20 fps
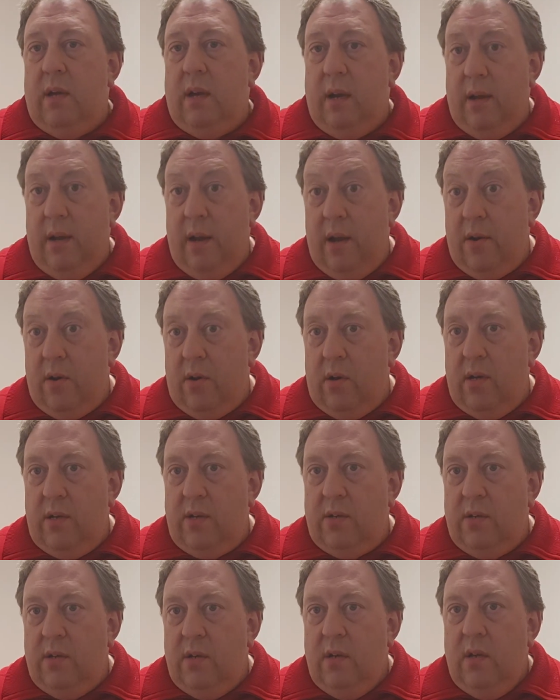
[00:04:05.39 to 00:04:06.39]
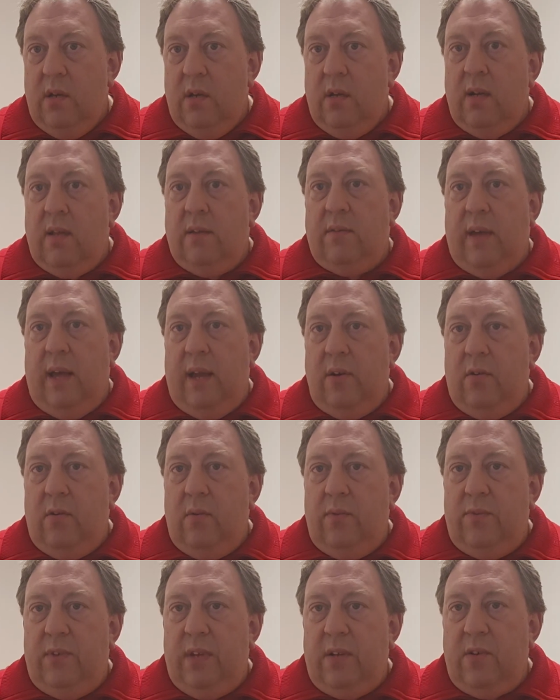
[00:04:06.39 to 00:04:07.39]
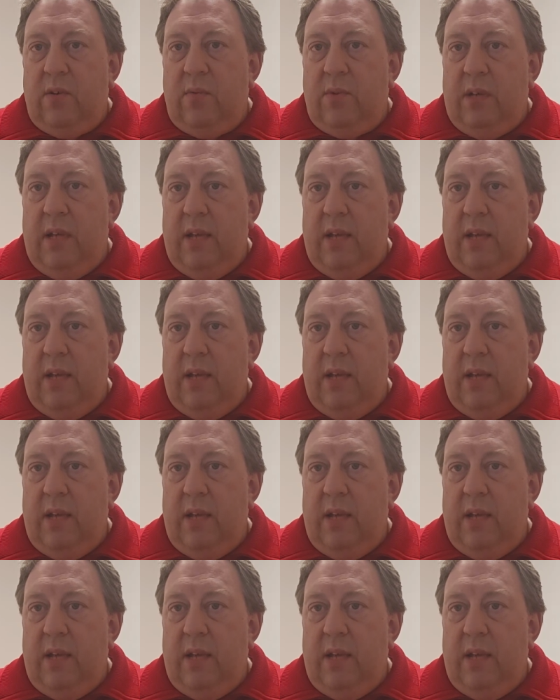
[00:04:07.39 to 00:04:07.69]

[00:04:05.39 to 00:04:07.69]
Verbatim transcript: Erinnert euch, das Ankunftszentrum